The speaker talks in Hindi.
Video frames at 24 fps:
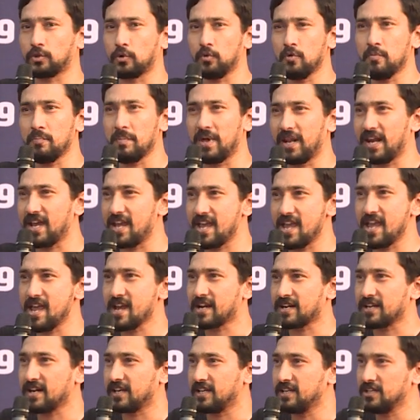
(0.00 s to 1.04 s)
तू मेरे
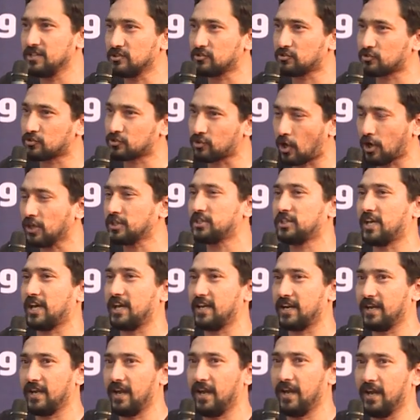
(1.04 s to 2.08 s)
एक नहीं सौ
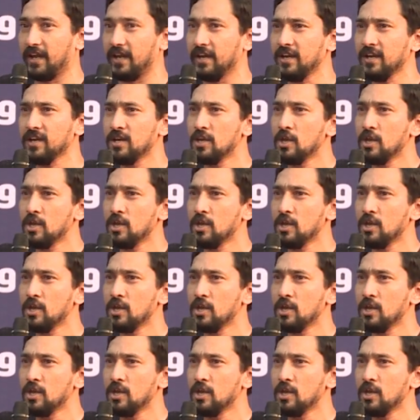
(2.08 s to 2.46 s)
चेहरे हैं